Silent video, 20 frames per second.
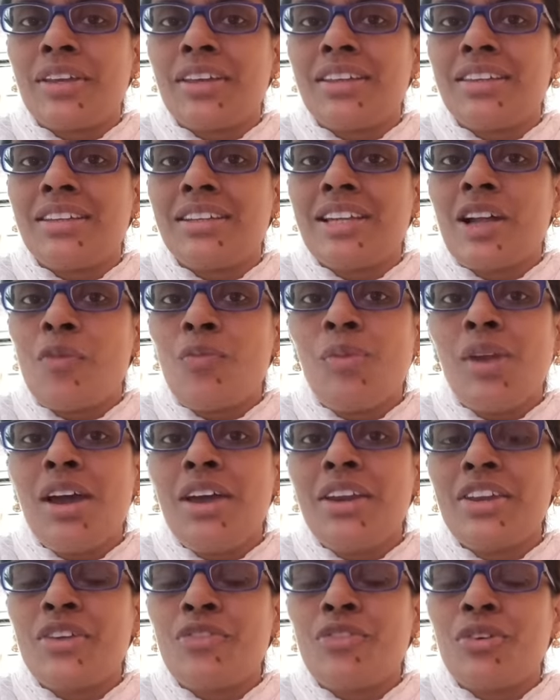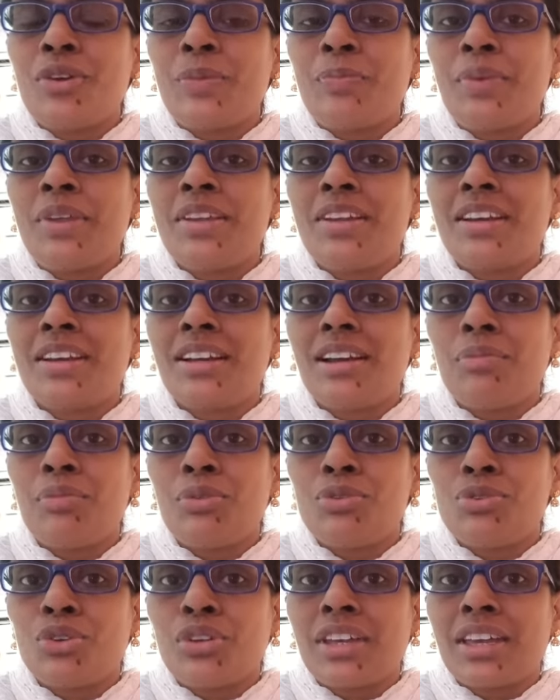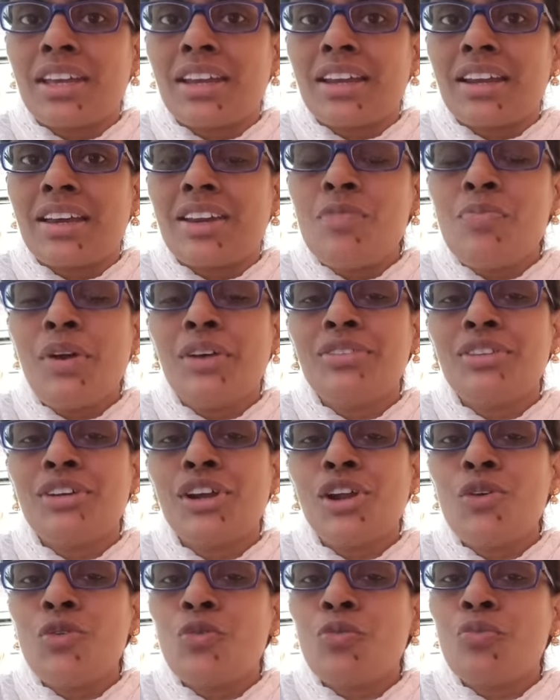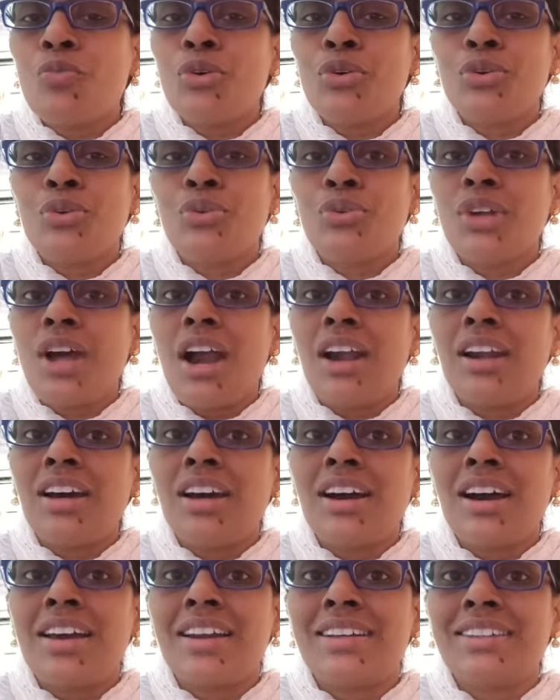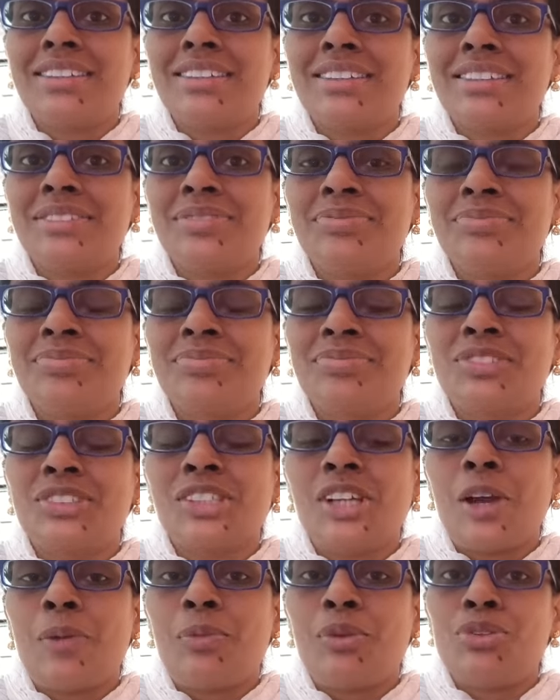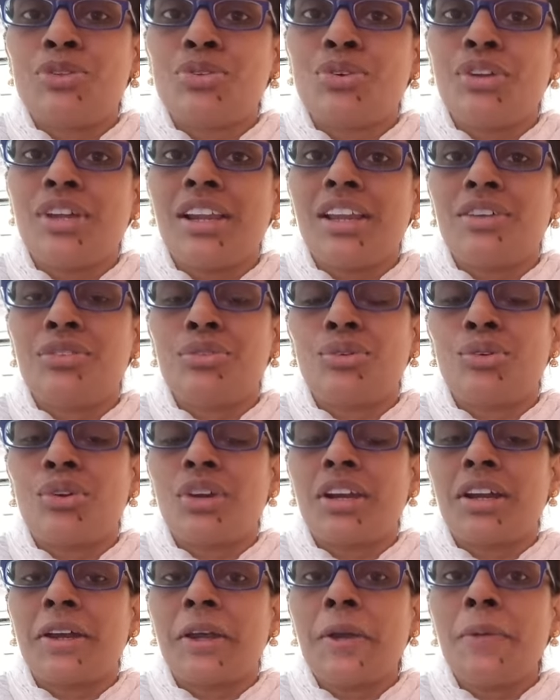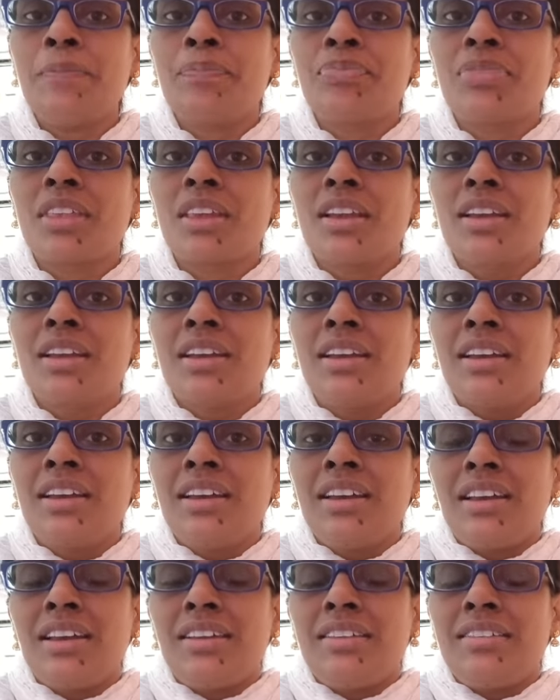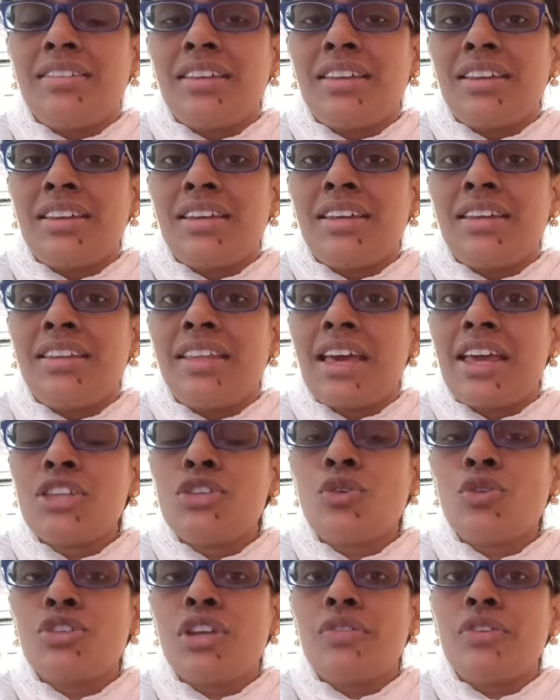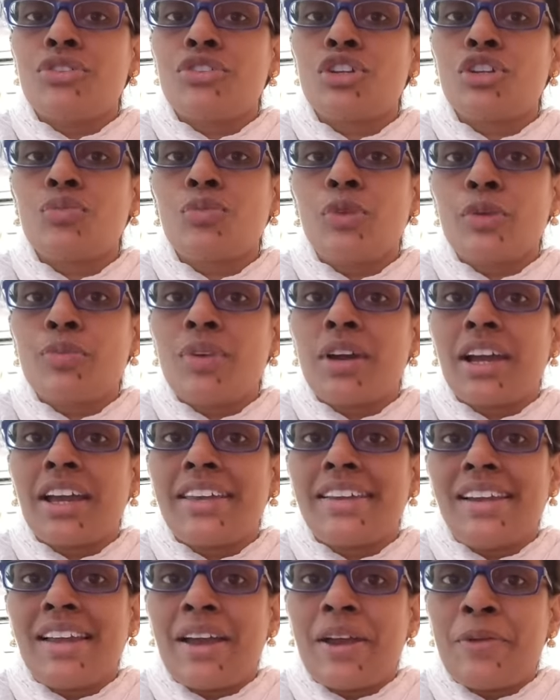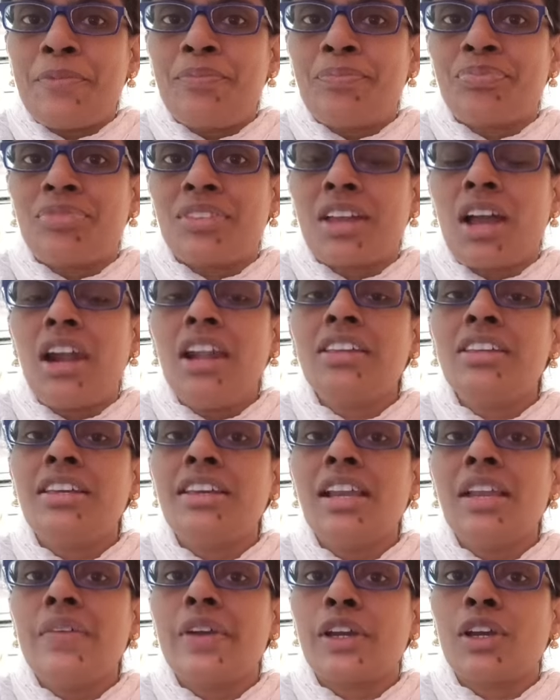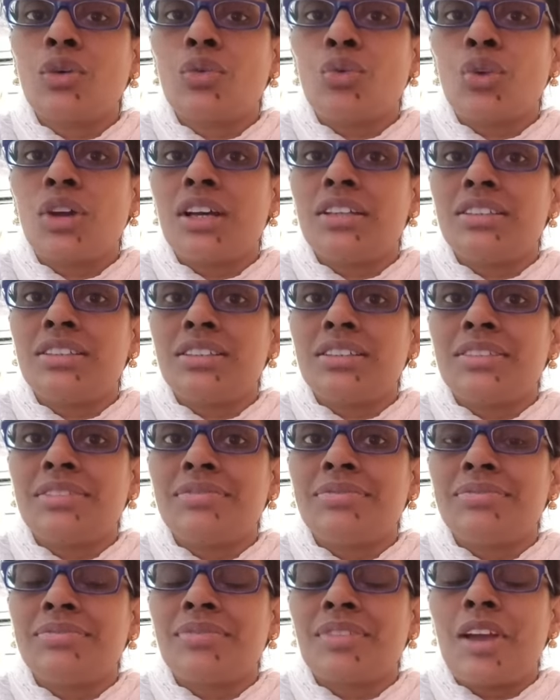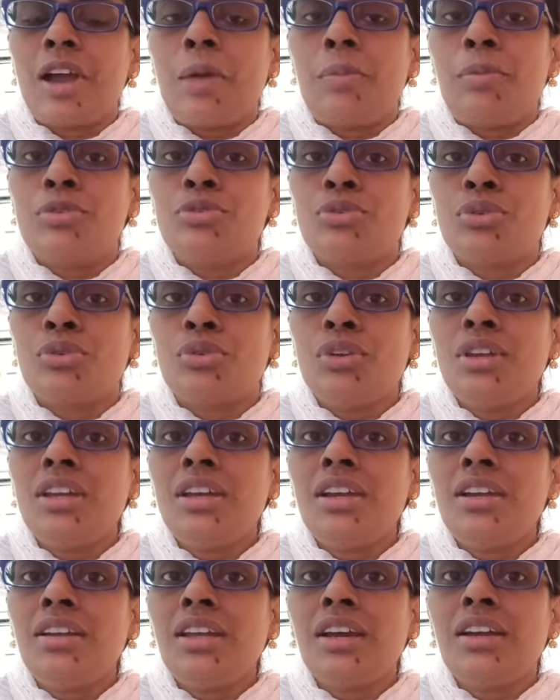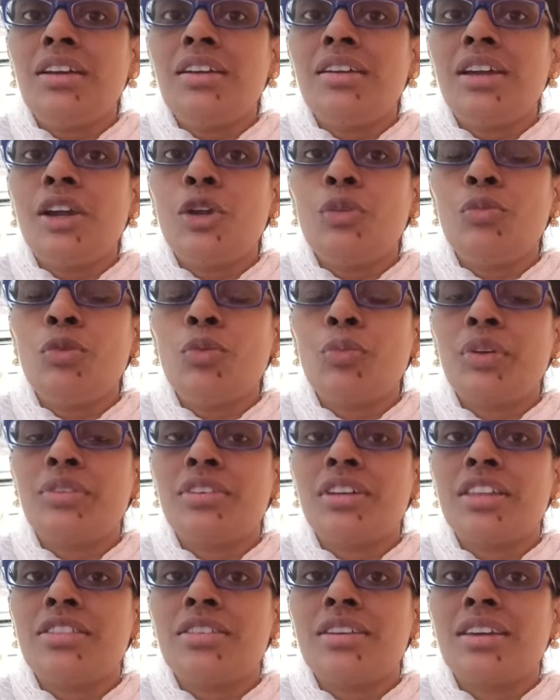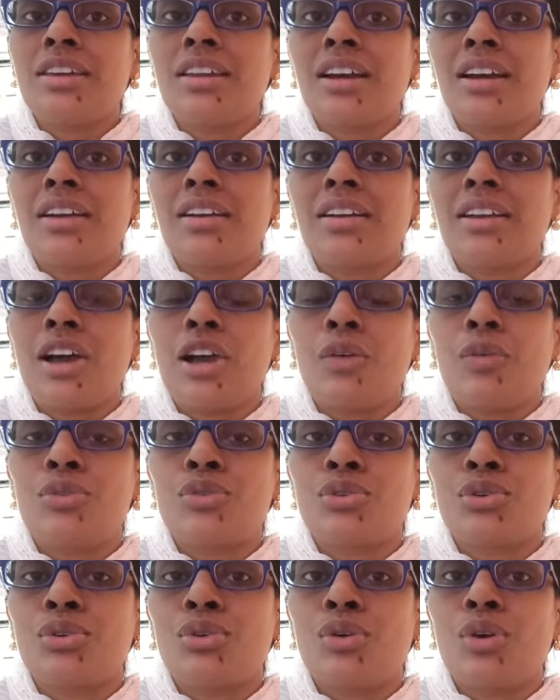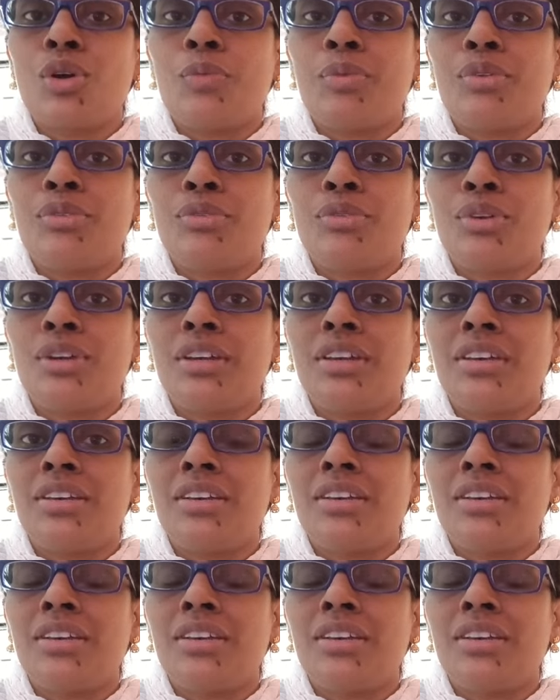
இந்த டம்ளர் எப் எப்படி இருக்குது அப்படின்னு சொல்லி கேட்குறாரு பசங்களாம் ரொம்ப க்யூட்டாக அழகாக இருக்குது அப்படின்னு சொல்லி எல்லாம் சொல்கிறாங்க சரி இதை யாராச்சும் கொஞ்ச நேரம் வச்சுருக்க முடியுமா கையில் ஆனால் கீழே வைக்கக்கூடாது அப்படின்னு சொன்னோடனே டக்குன்னு ரெண்டு மூணு பசங்க எழுந்திரிக்கிறாங்க நாங்கள் வச்சுருக்குறோம் அப்படின்னு சொல்லி